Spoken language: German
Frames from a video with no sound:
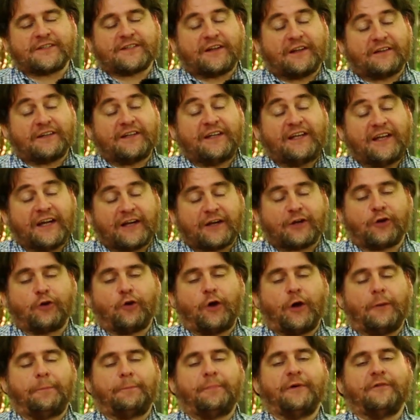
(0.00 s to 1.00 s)
dass der
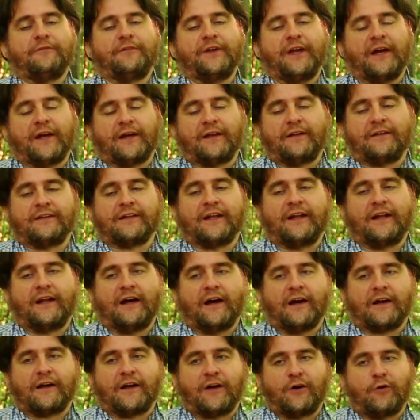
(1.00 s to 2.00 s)
Tierkörper während der
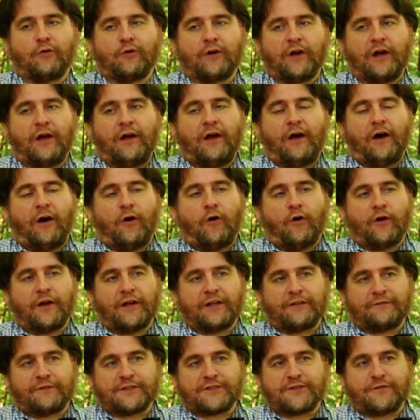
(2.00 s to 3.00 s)
Lagerung auch
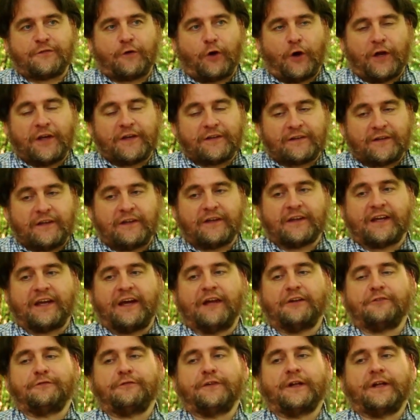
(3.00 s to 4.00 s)
etwas
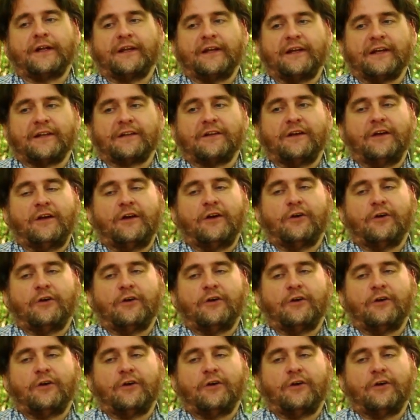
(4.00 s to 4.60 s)
Feuchtigkeit verliert